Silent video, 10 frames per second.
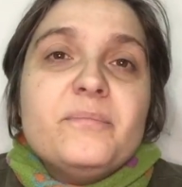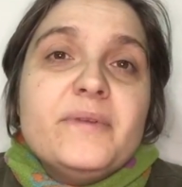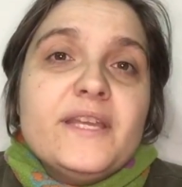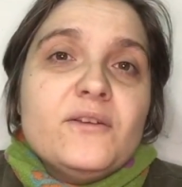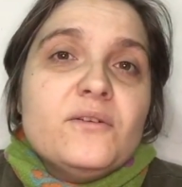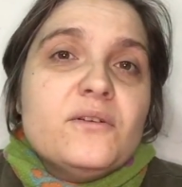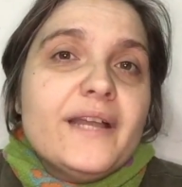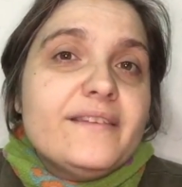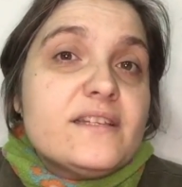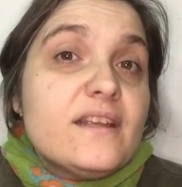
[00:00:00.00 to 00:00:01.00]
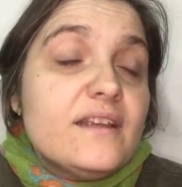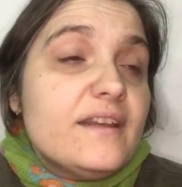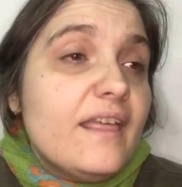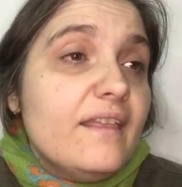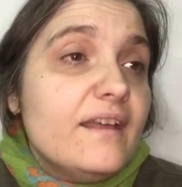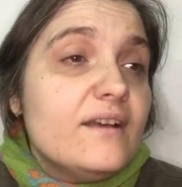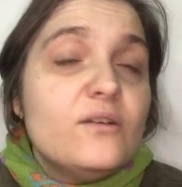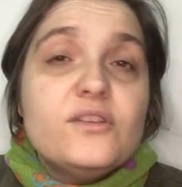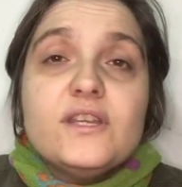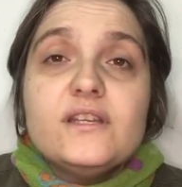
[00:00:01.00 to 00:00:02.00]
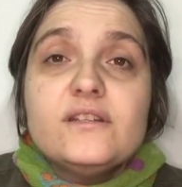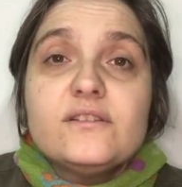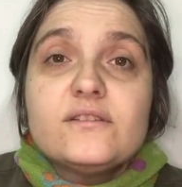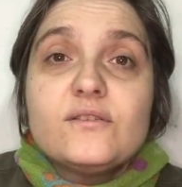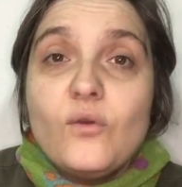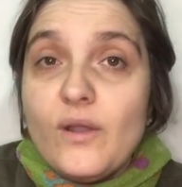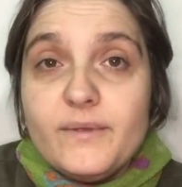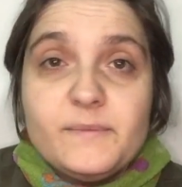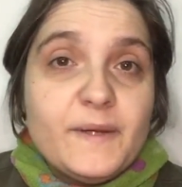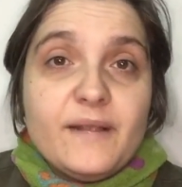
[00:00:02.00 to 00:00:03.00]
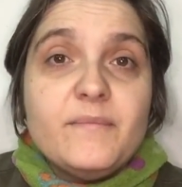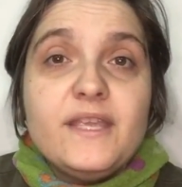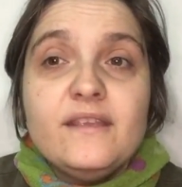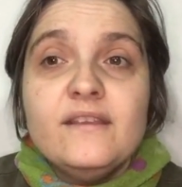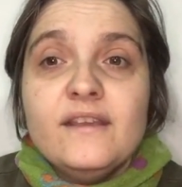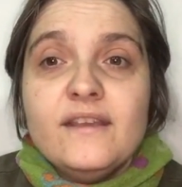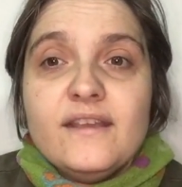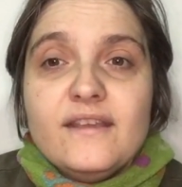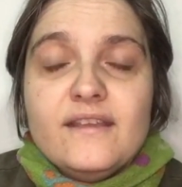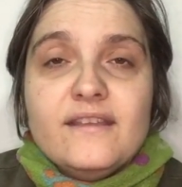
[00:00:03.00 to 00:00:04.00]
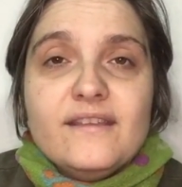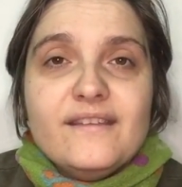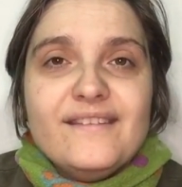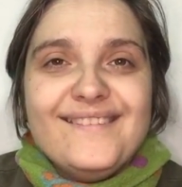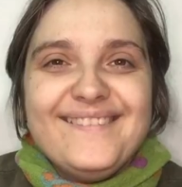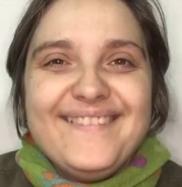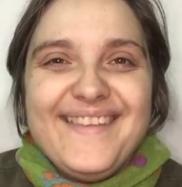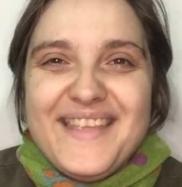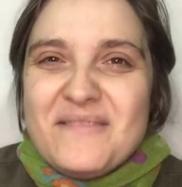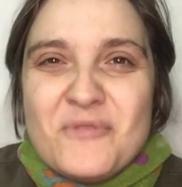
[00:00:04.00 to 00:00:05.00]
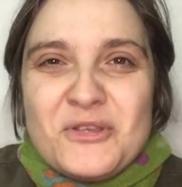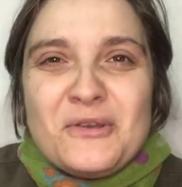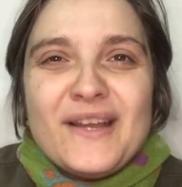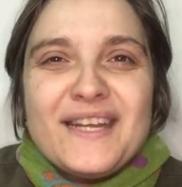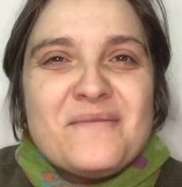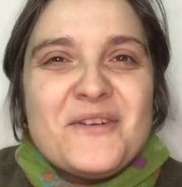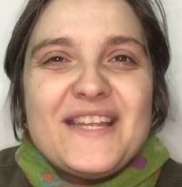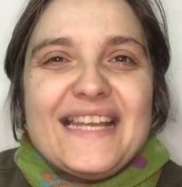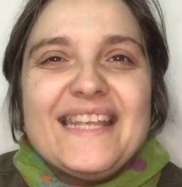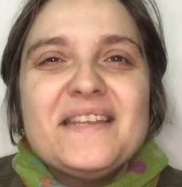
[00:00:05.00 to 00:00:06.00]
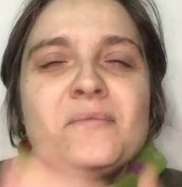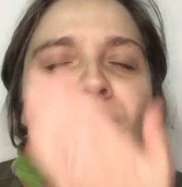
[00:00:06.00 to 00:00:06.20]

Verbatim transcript: Pero antes que nada, hoy es jueves para mí y mucho ánimo, Eli.